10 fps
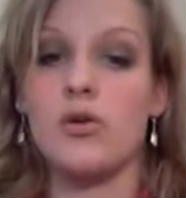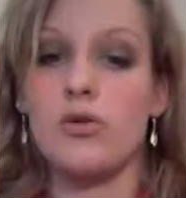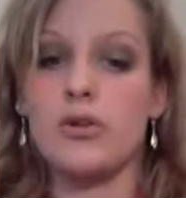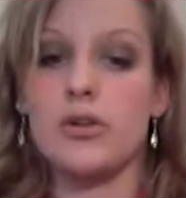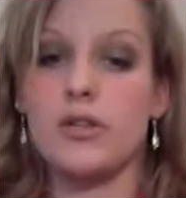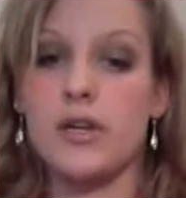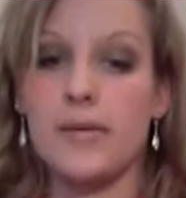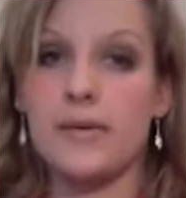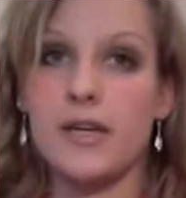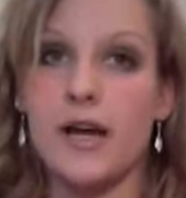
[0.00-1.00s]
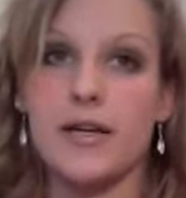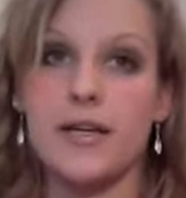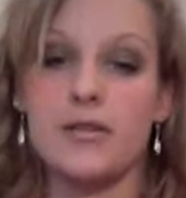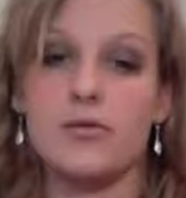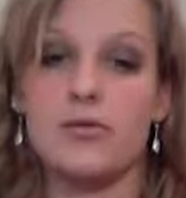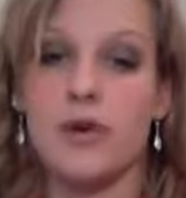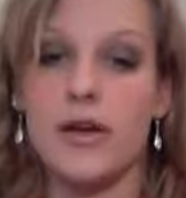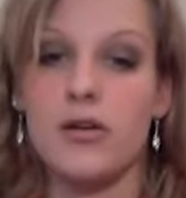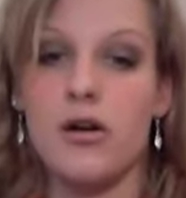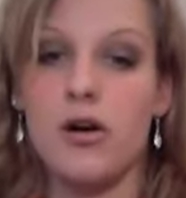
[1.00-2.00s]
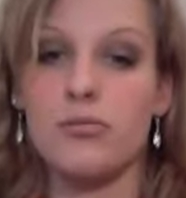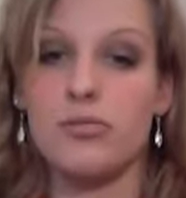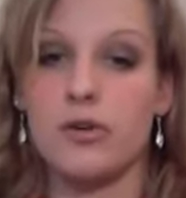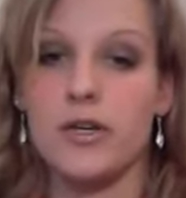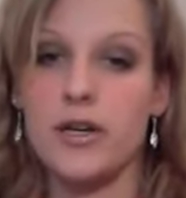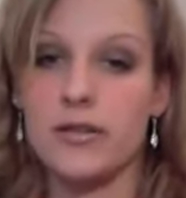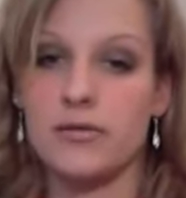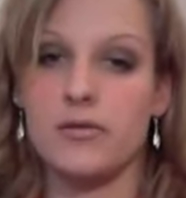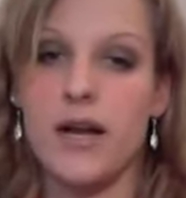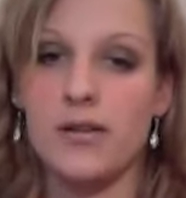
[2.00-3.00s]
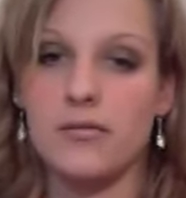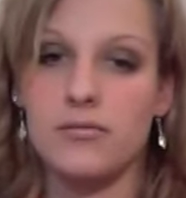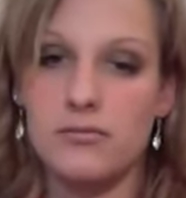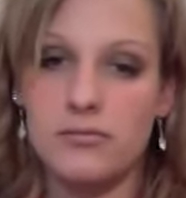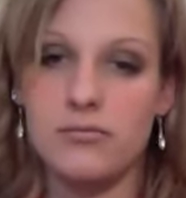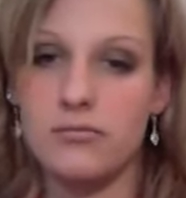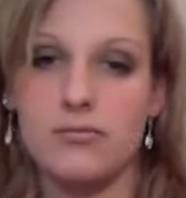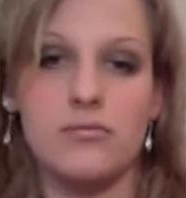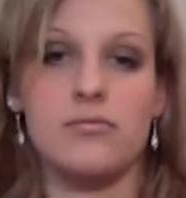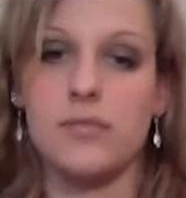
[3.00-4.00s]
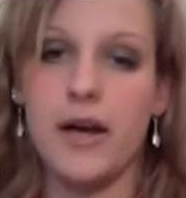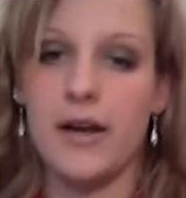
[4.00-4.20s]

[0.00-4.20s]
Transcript: Und ähm, ich trage dazu so einen Long Pulli, also langen